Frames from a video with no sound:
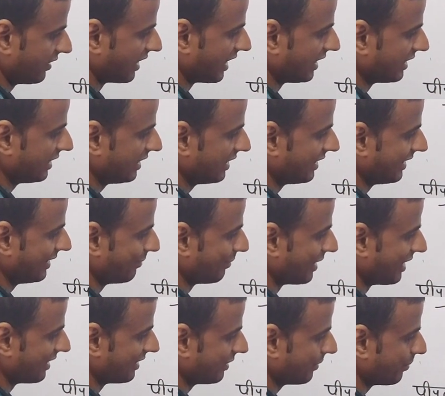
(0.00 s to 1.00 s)
शांति कहीं
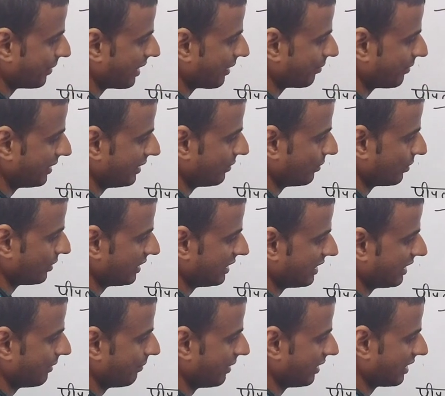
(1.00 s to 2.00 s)
बाहर से प्राप्त नहीं होती
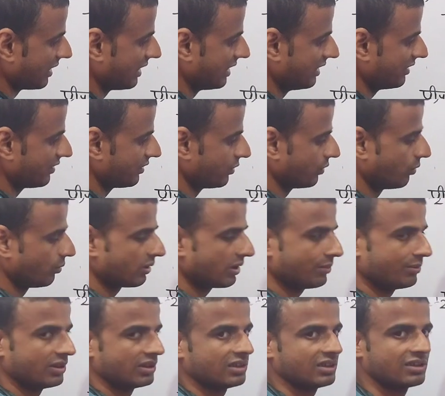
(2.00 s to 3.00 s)
है बल्कि स्वयं के
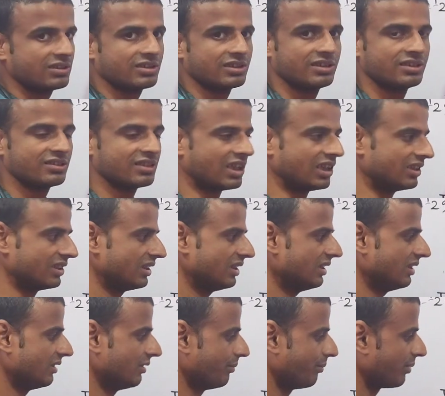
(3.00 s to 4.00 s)
भीतर से ही शांति
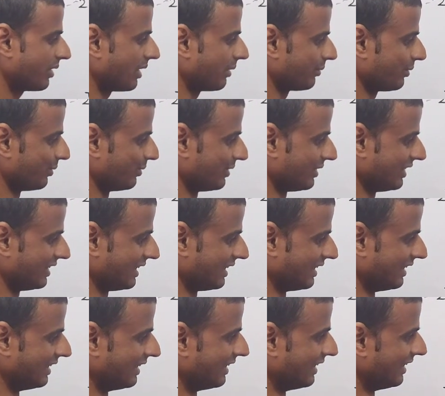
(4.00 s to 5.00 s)
प्राप्त होती है
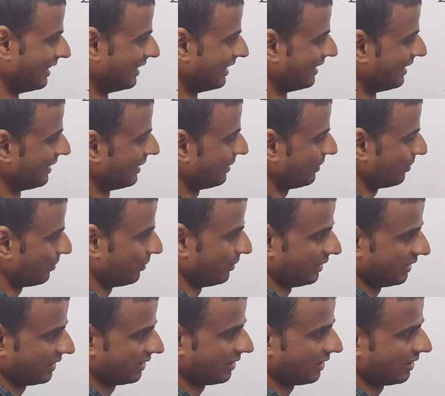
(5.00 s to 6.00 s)
तो
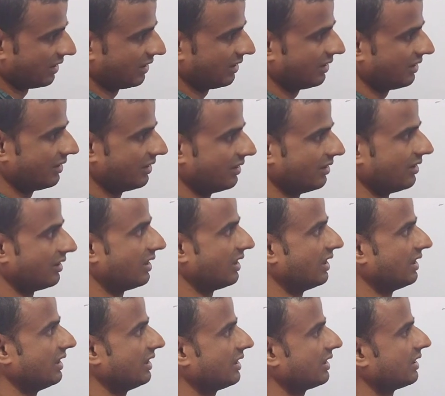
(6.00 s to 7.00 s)
ये था इनका
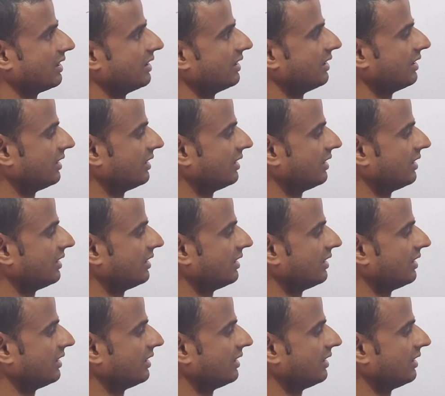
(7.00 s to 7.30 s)
एक